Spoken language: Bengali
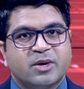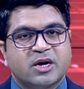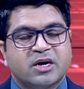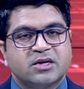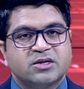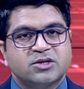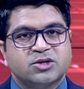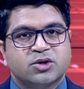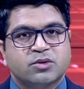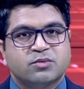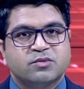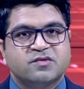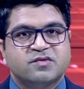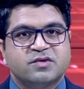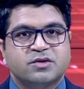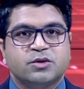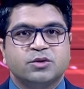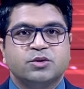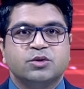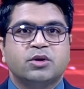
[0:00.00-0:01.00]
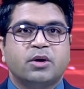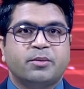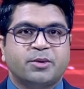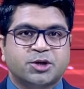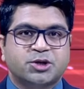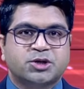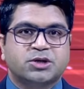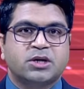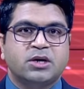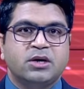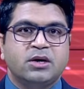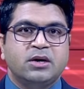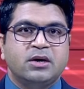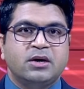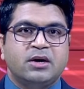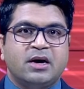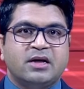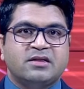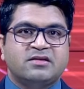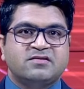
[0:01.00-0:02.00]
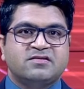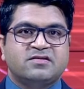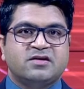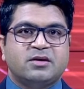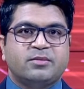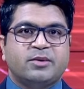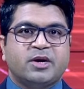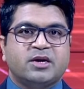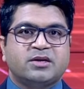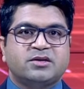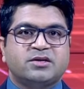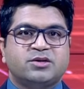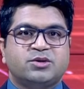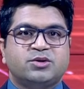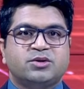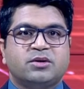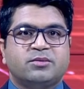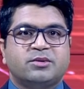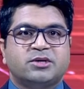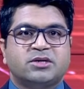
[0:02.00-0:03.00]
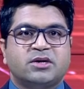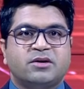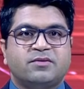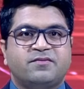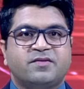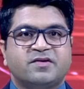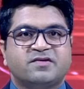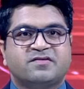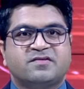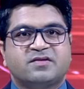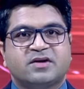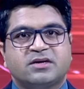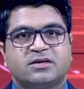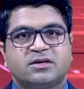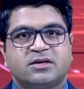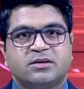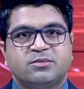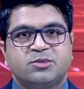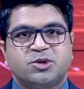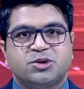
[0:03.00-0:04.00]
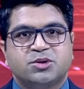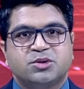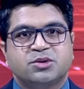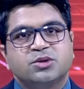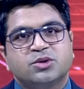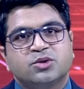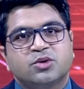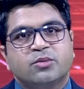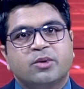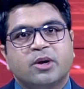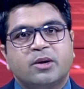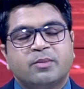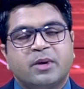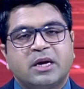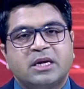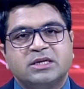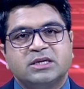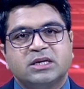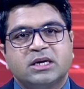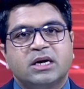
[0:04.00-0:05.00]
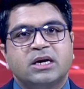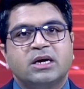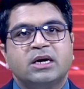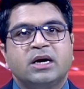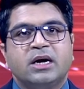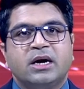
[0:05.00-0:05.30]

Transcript: বাংলাদেশে অবস্থিত দূতাবাস অ্যাথেন্সের বাংলাদেশ দূতাবাসের ফার্স্ট সেক্রেটারি বিশ্বজিৎ কুমার পাল জানান